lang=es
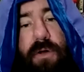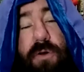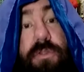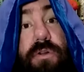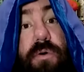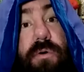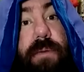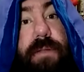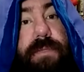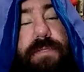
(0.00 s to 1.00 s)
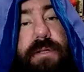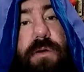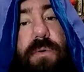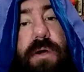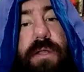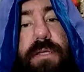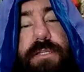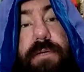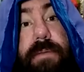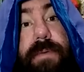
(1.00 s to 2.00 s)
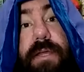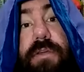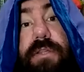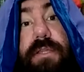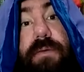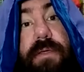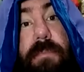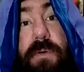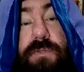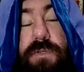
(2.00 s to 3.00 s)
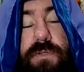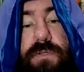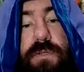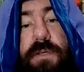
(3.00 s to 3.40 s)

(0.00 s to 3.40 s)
Otro juego para empezar a jugar se llama Pequeños Detectives de Monstruos,